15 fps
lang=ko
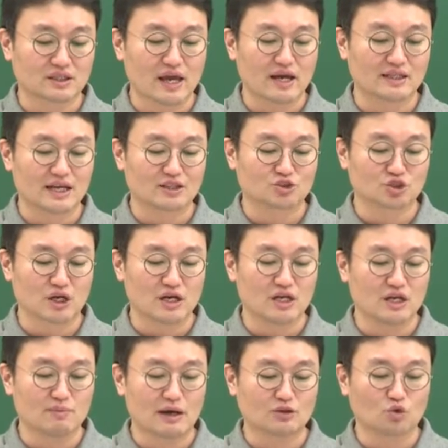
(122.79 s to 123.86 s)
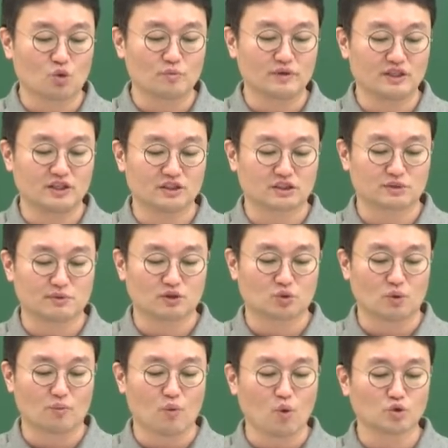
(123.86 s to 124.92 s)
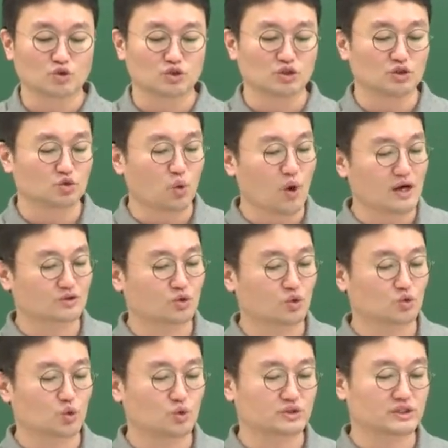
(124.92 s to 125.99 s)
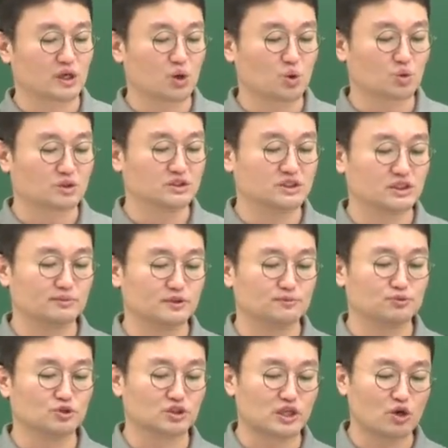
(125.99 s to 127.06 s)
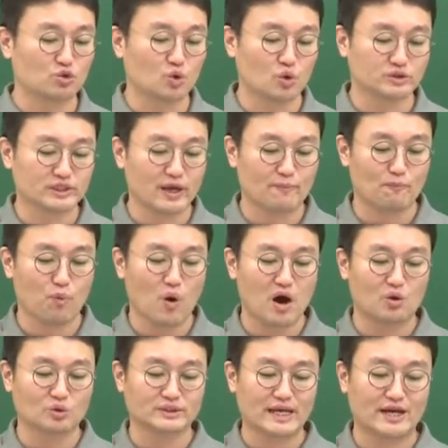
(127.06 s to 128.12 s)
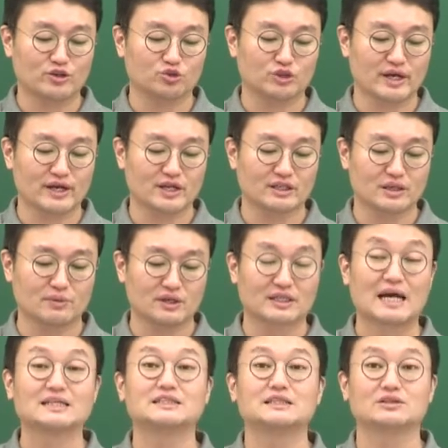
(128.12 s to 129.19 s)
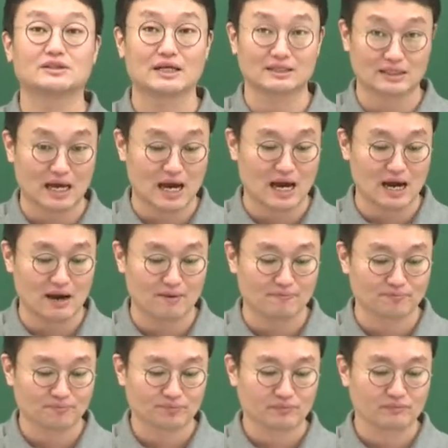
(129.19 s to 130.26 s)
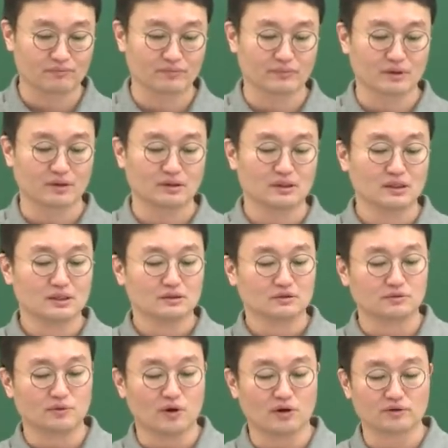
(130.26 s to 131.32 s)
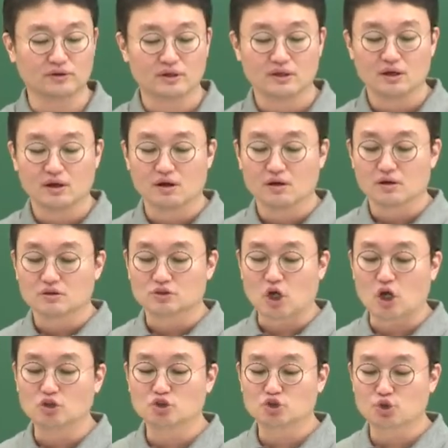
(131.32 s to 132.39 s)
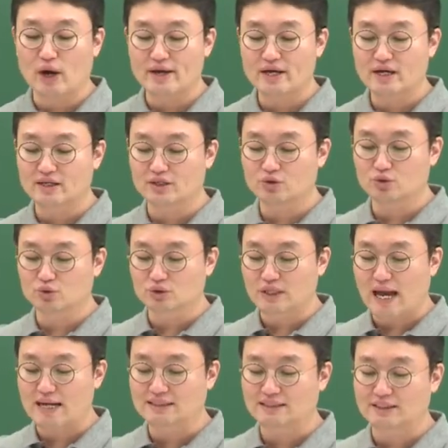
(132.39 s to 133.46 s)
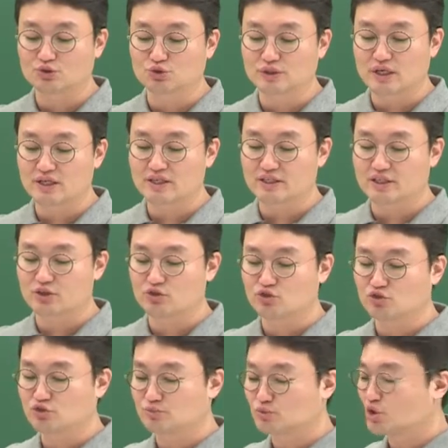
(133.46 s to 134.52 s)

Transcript: 대다수가 일반 농민이었음에도 모두를 동학도로 통칭하고 그 집을 불태우고 체포하고 사륙을 행했기 때문에 다시 일어났다. 음. 그러면 전주 하약 이후 다시 군대를 일으킨 이유는